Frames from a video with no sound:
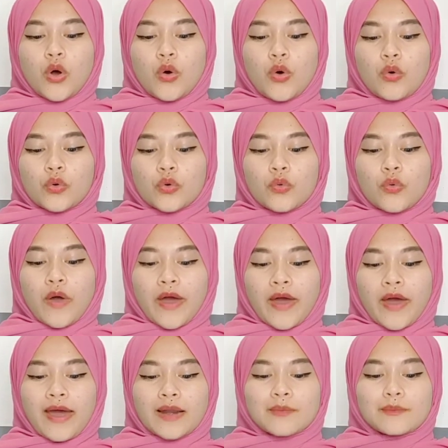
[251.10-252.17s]
Rue
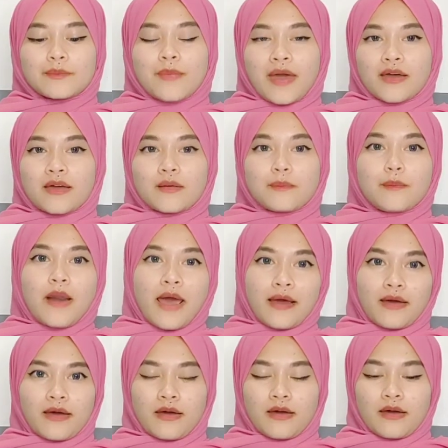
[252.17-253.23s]
Handbag
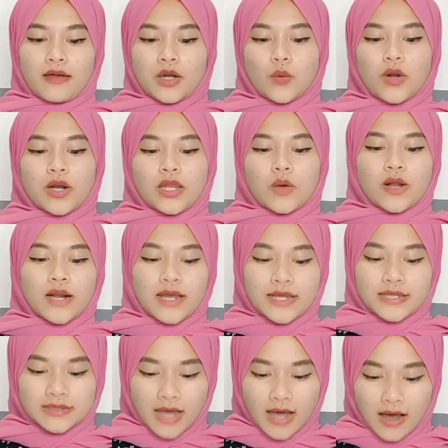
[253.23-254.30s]
Black ini warnanya warna
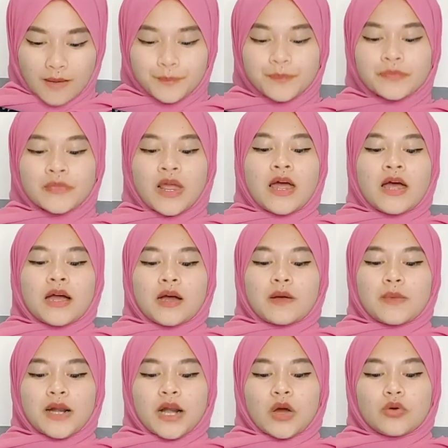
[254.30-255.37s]
hitam
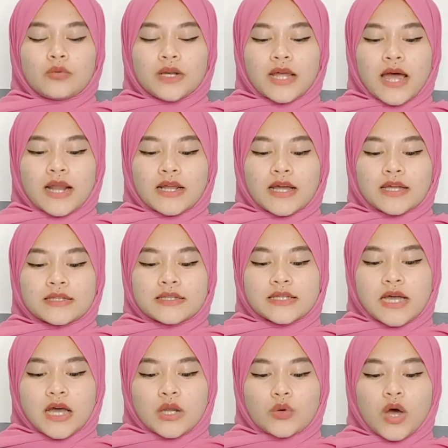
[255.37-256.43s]
kemarin aku beli
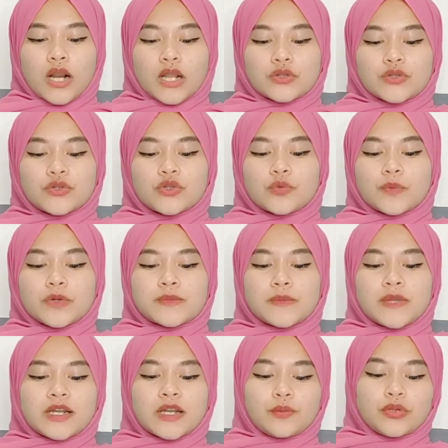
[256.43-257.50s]
harganya
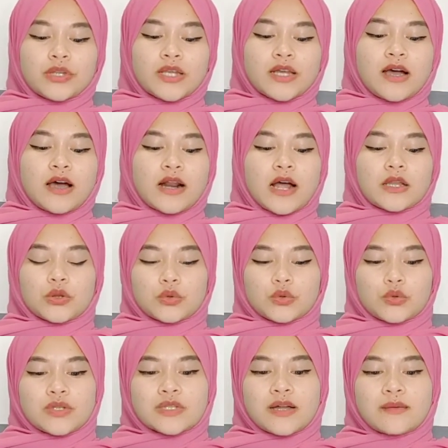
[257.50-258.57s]
279.300
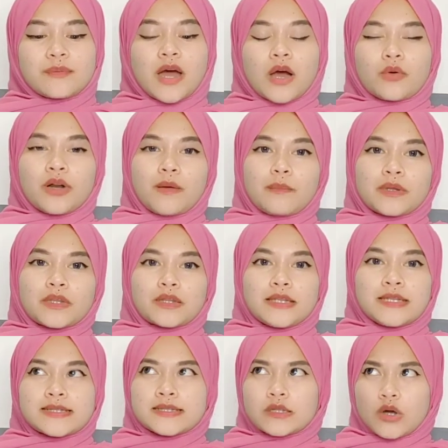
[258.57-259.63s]
tapi aku dapat
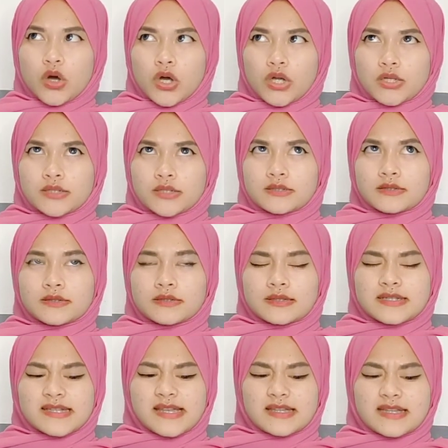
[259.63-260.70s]
diskon
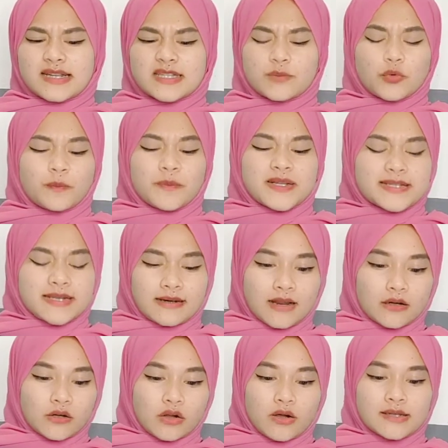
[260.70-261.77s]
sekitar 10 persenan
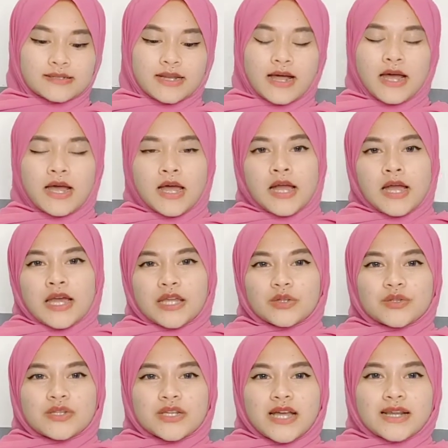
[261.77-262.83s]
kalau nggak salah itu
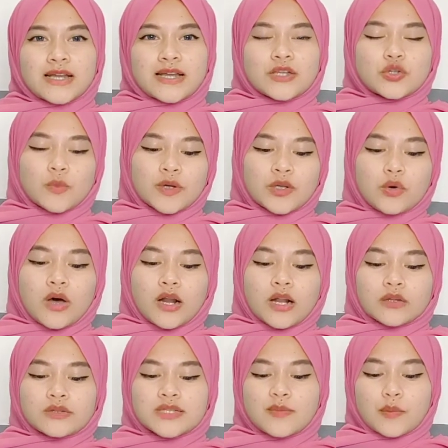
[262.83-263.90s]
jadi harganya cuma
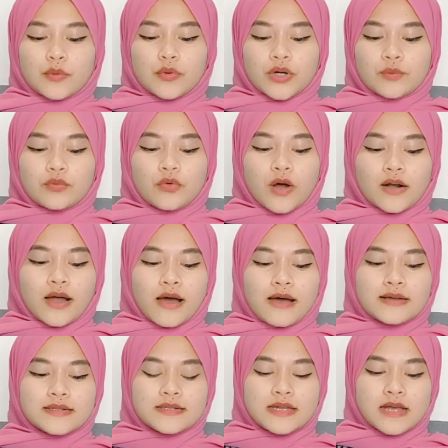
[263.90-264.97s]
250 ribuan
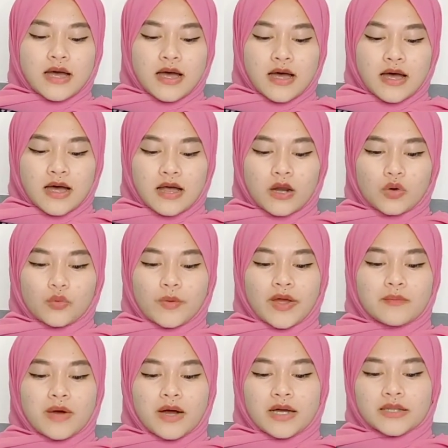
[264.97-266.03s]
aja
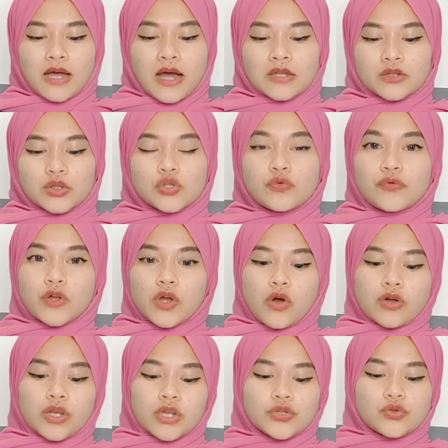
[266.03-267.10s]
lumayan banget kan terus free
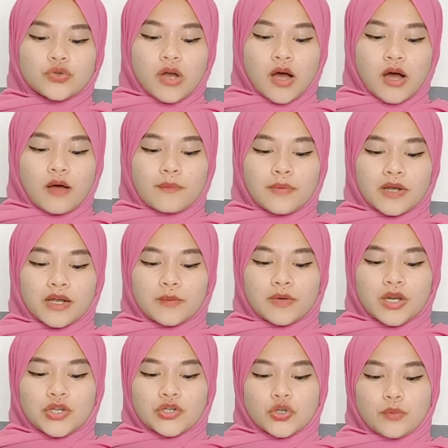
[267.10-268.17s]
ongkir juga pengiriman
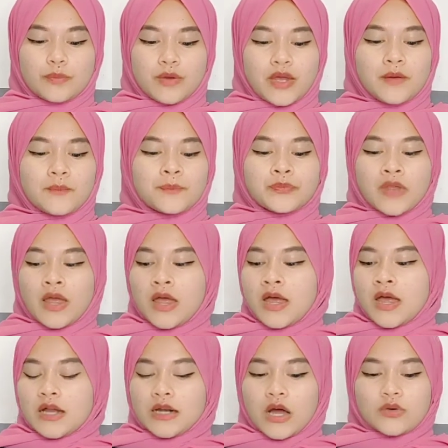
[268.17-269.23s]
dari Shopee
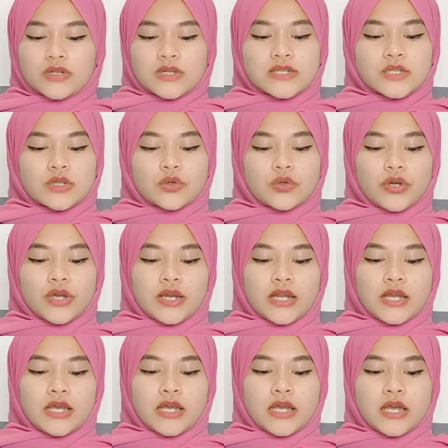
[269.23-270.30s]
nah aku jelasin dulu
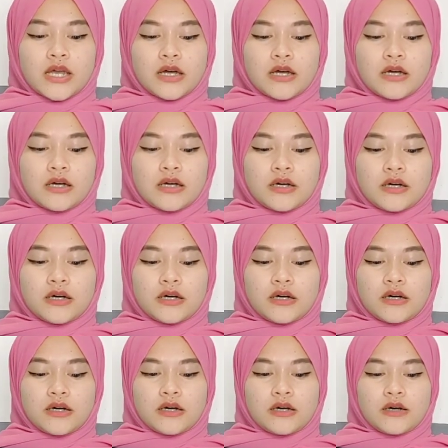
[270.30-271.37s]
ini
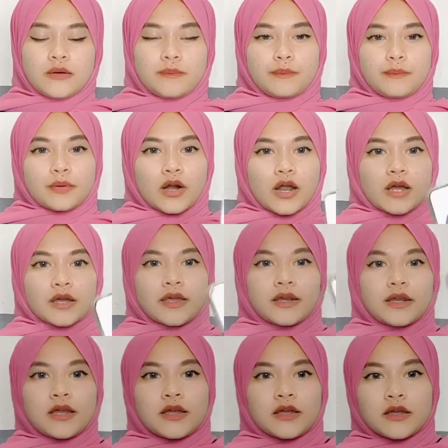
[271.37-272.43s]
uh, produknya
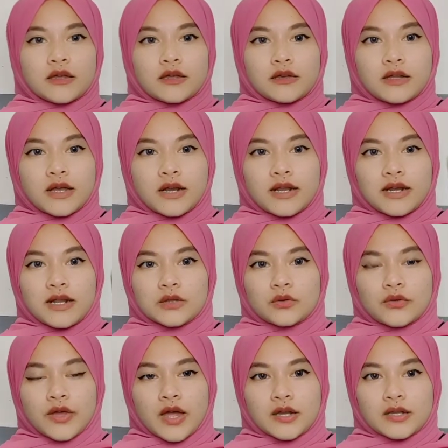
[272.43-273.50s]
nih nih kalian lihat dulu
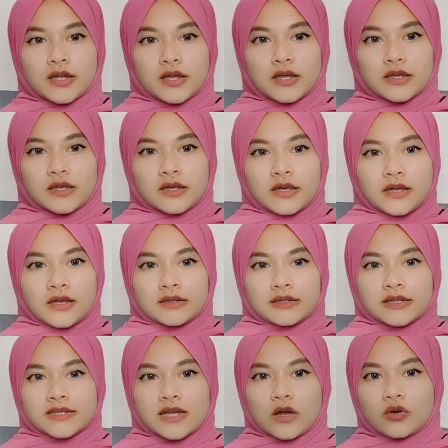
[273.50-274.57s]
ya nih
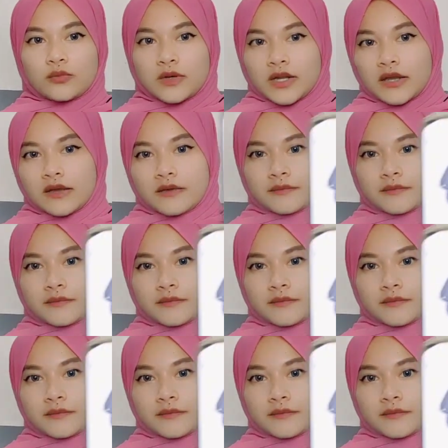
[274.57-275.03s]
tas yang aku beli